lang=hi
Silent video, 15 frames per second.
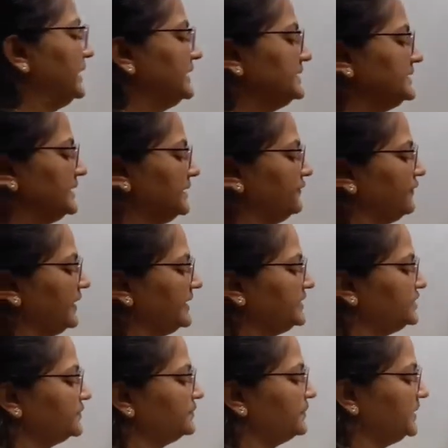whereas
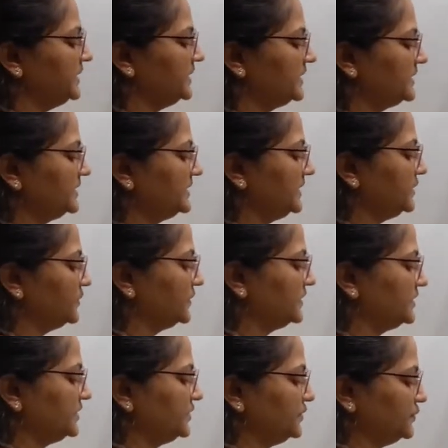event b is
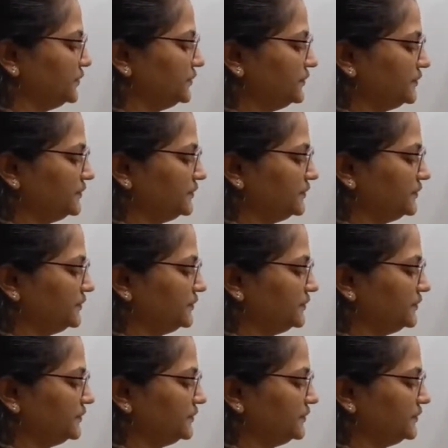equals to